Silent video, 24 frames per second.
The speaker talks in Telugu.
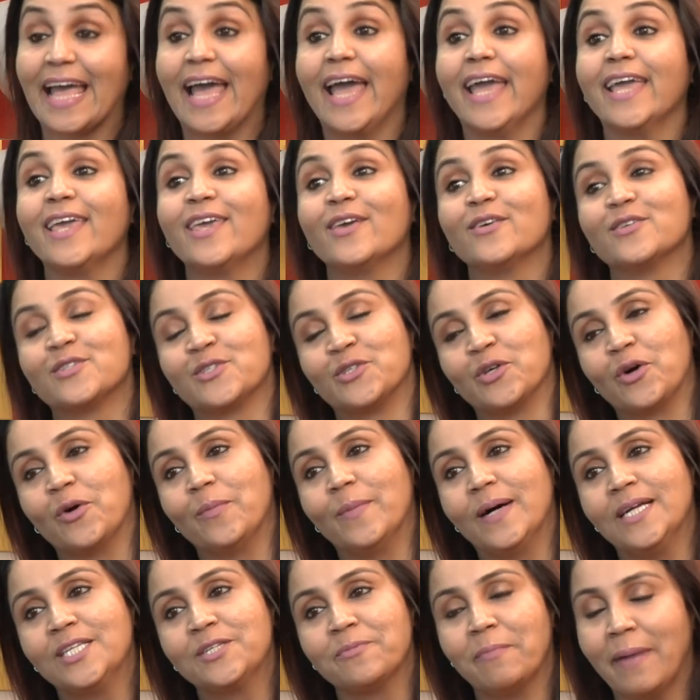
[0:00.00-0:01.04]
థ్యాంక్ యూ సో
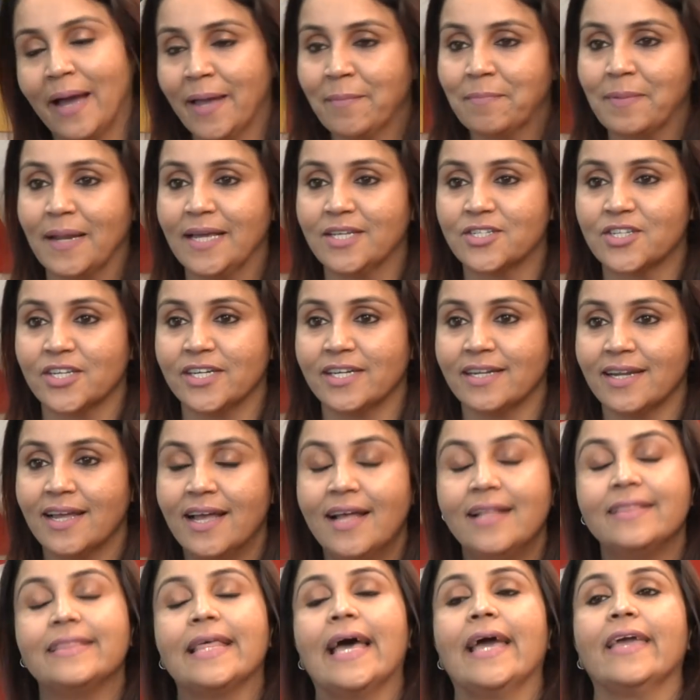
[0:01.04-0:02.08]
మచ్ మై ప్లెజర్
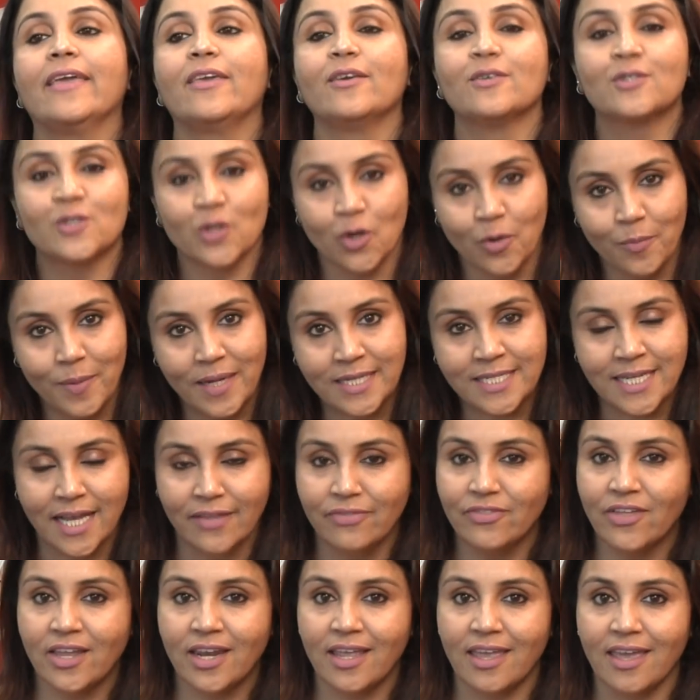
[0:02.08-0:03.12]
థ్యాంక్ యూ సో మచ్
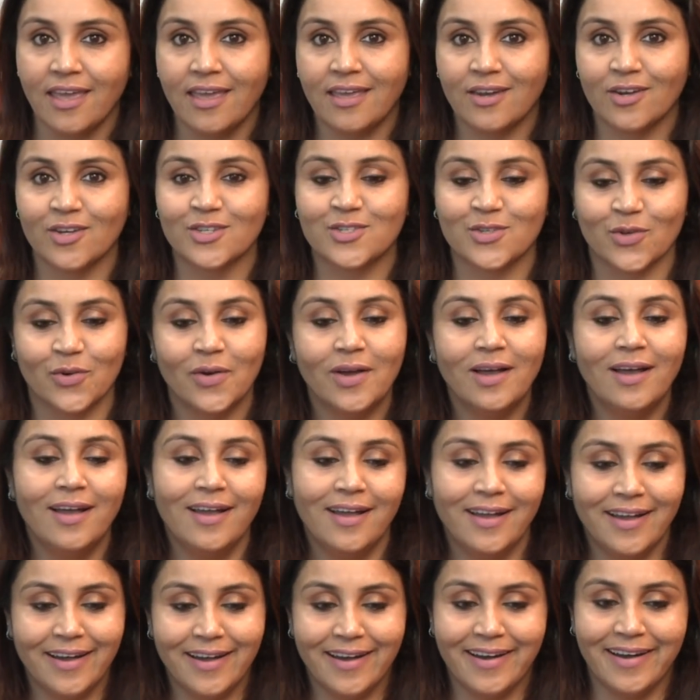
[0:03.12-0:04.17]
అందరికి ఈరోజు
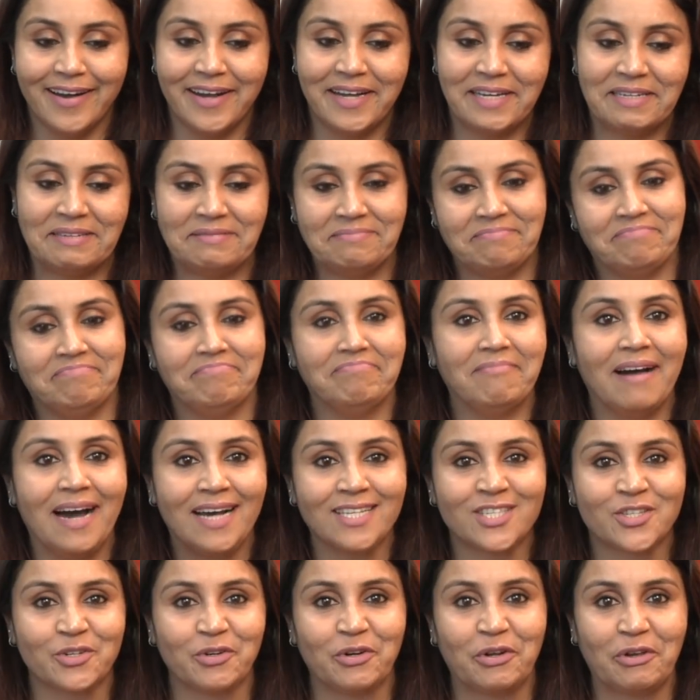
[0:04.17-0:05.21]
మా
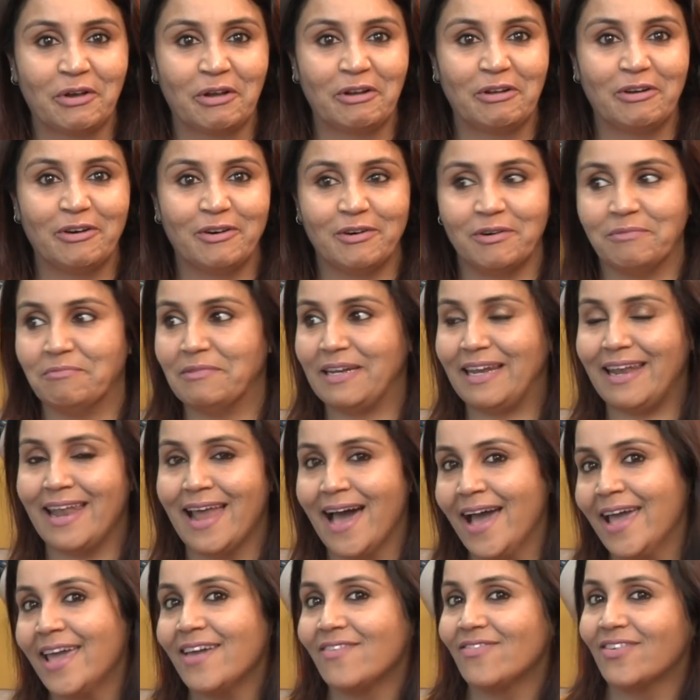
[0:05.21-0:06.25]
స్టూడియోలో
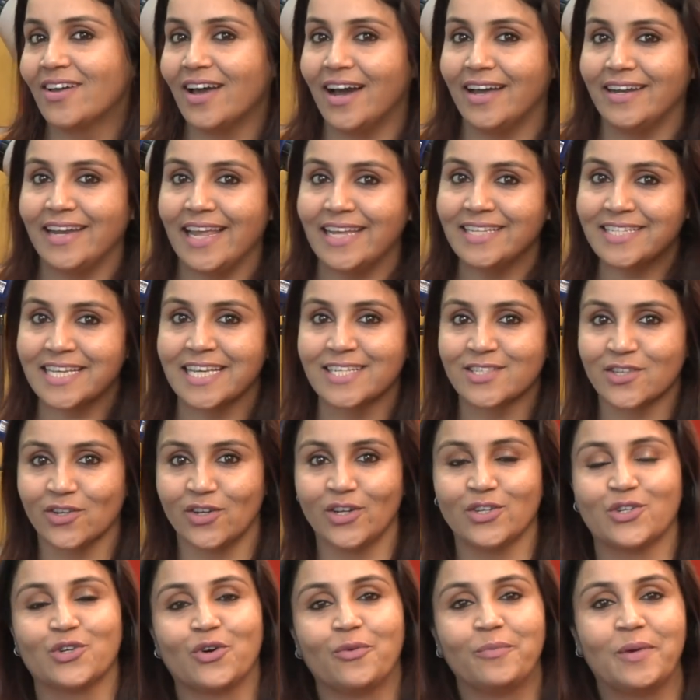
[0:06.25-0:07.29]
లైవ్ గా నేను
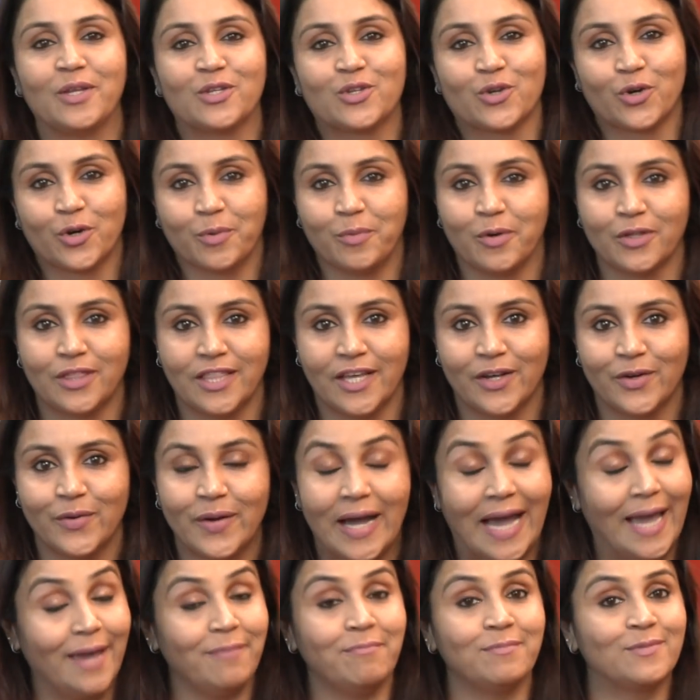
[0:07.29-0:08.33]
చేస్తున్న షో మీరు చూడబోతున్నారు
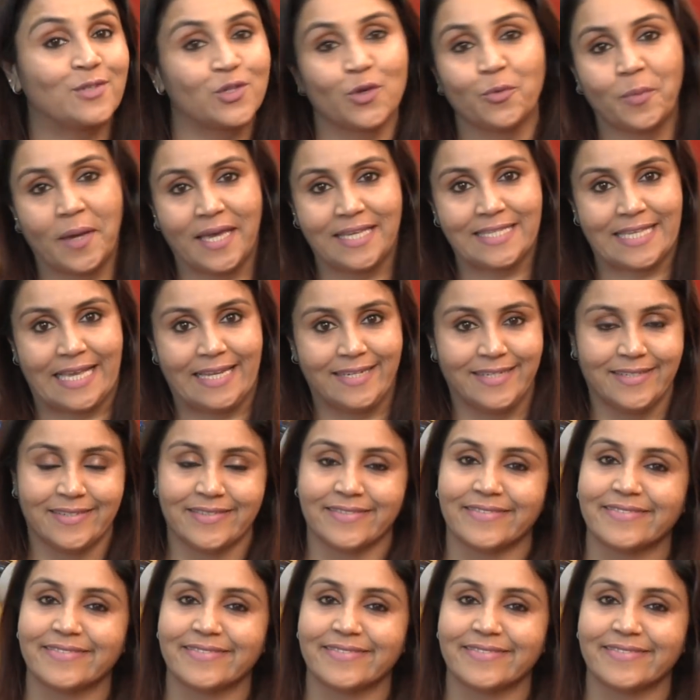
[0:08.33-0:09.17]
ఐఎమ్ సూపర్ ఎక్సైటెడ్